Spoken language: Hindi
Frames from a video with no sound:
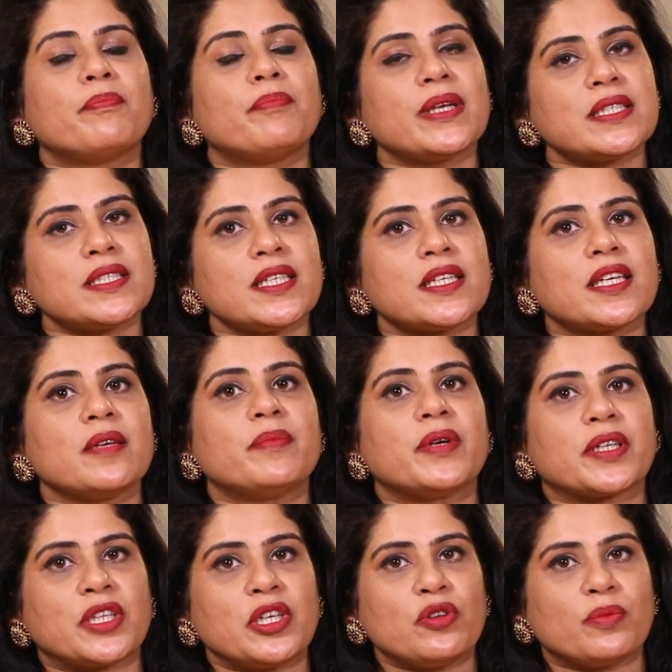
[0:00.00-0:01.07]
बच्चे की
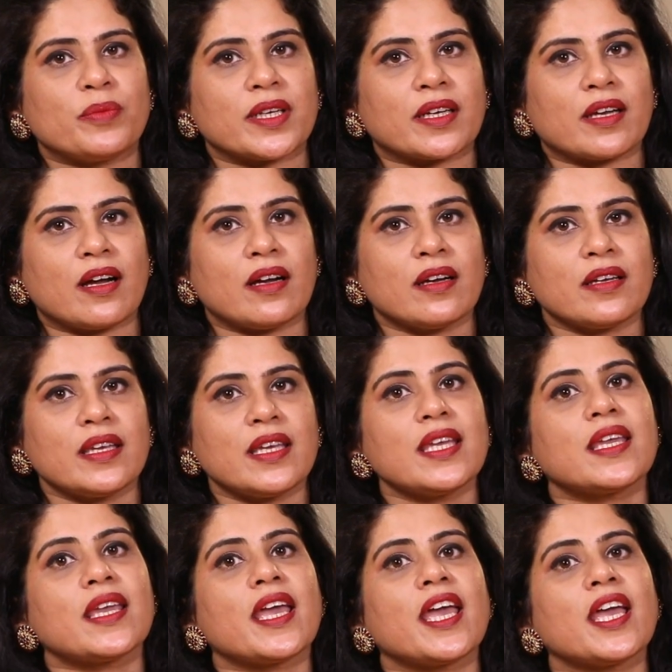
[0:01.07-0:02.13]
बढ़ती उम्र का
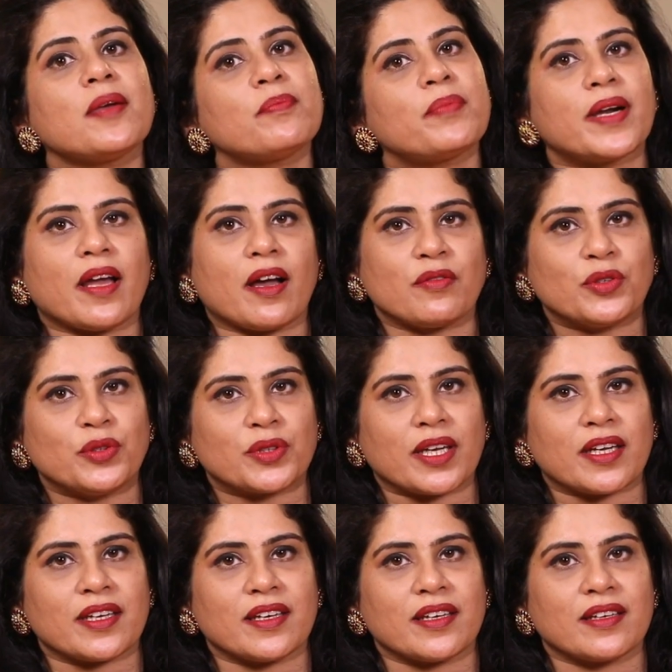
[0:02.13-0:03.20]
एक अहम पड़ाव
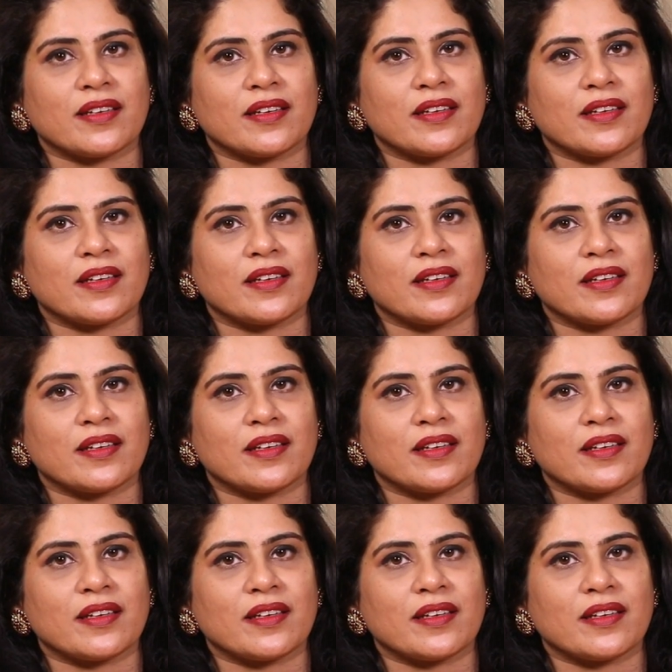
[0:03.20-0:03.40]
होता है